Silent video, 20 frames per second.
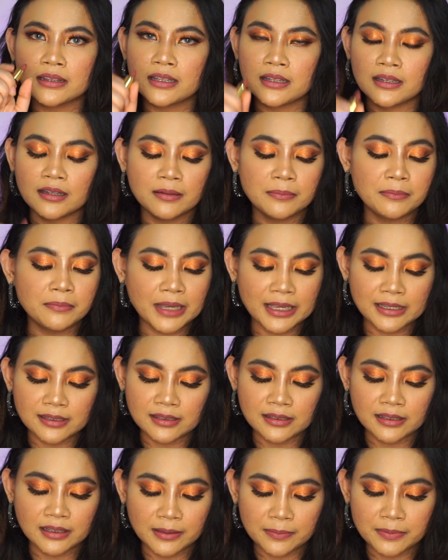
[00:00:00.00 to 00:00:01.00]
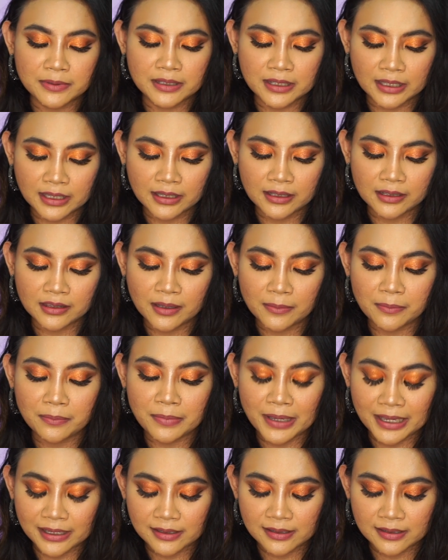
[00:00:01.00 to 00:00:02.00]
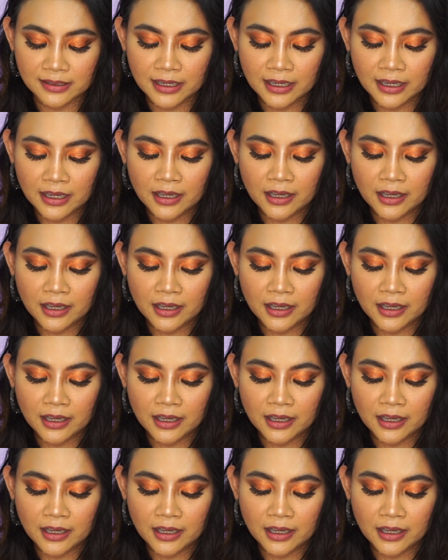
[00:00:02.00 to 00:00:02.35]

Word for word: the best lipstick the best